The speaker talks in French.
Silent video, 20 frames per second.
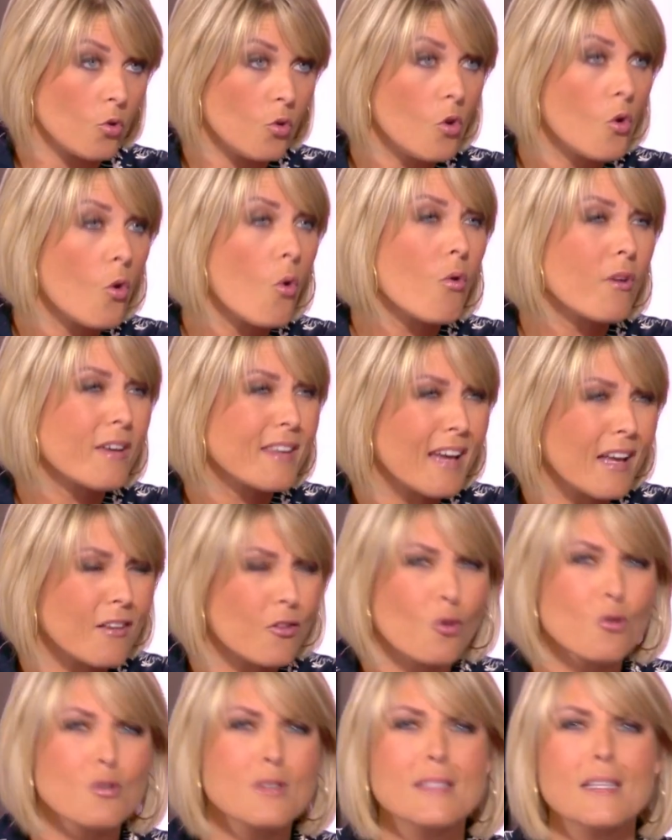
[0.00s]
de long,
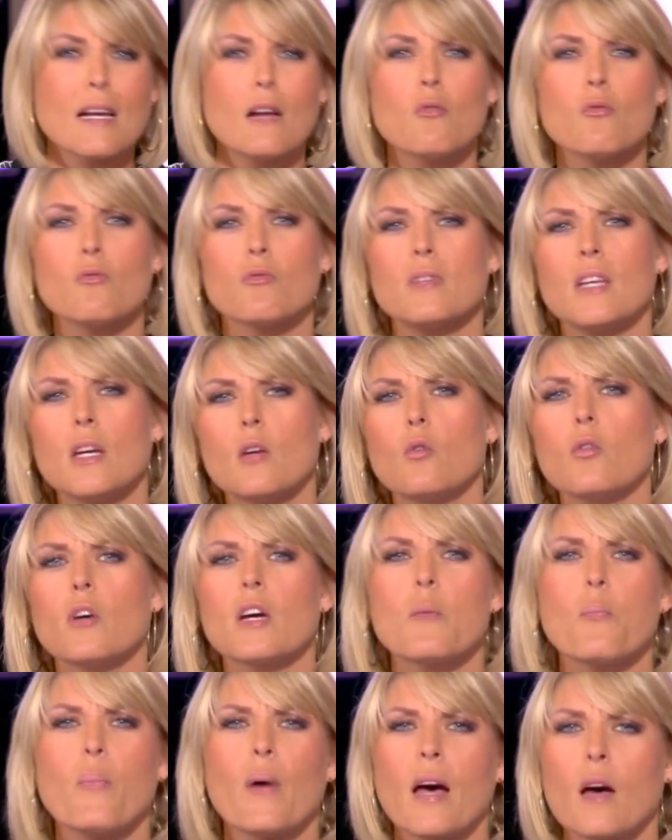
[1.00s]
4 salons
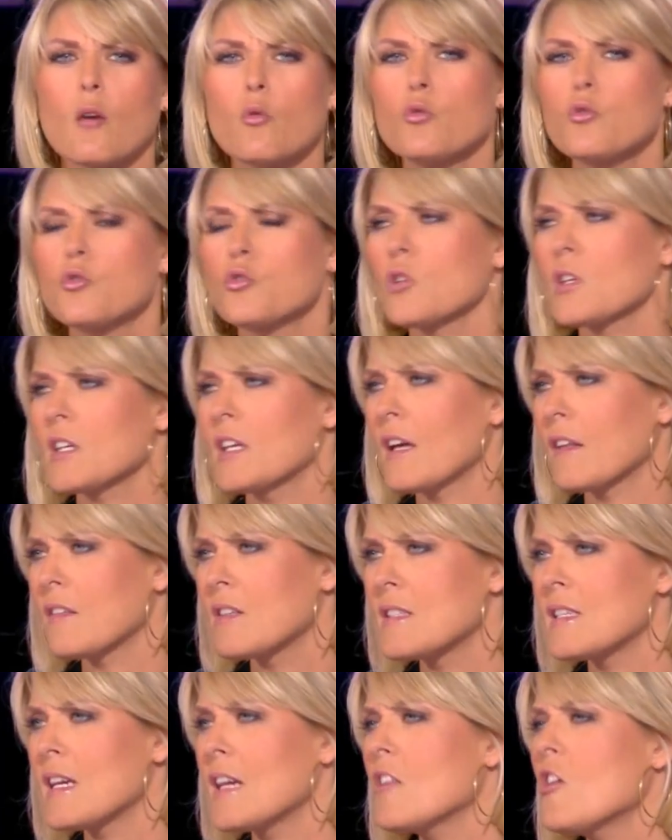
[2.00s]
décorés par un couturier et un
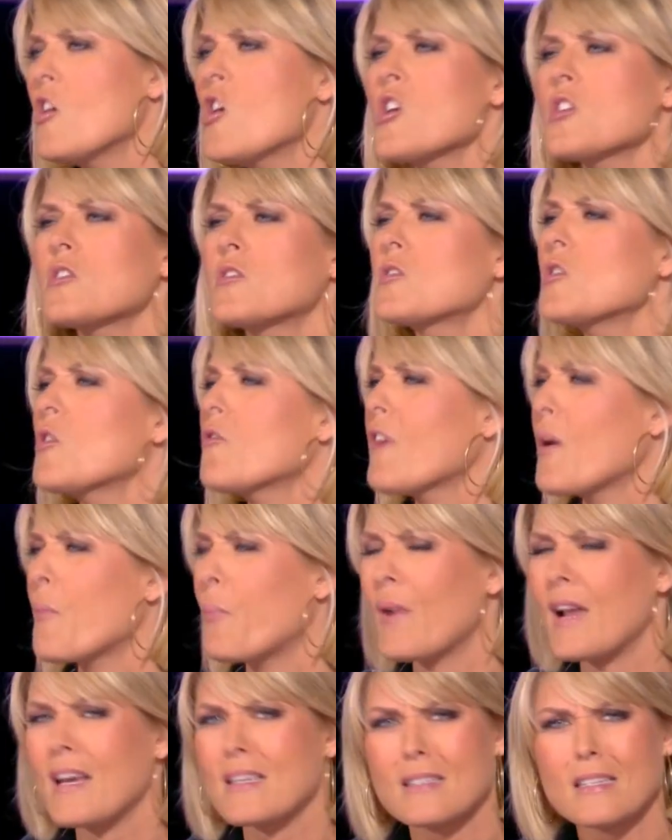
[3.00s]
designer, 120
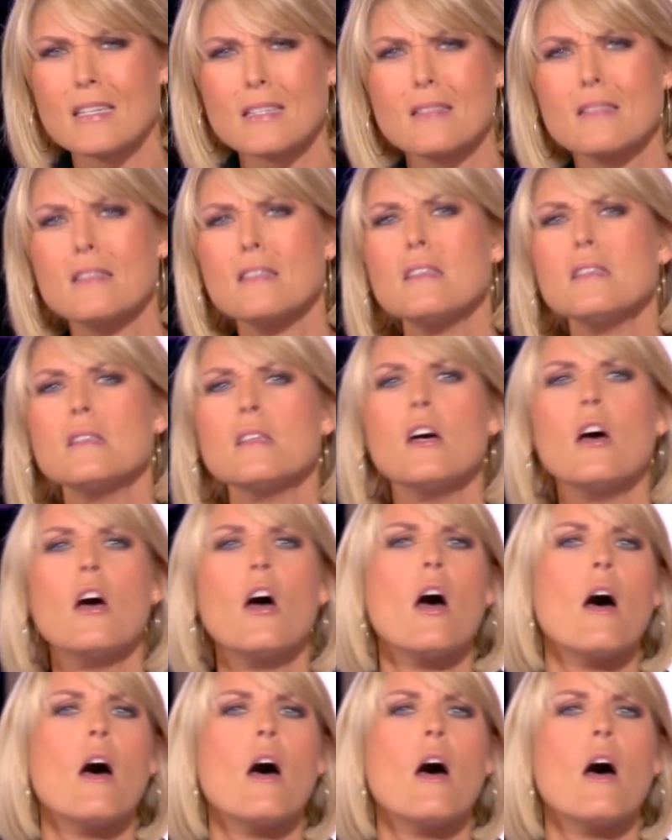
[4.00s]
places assises,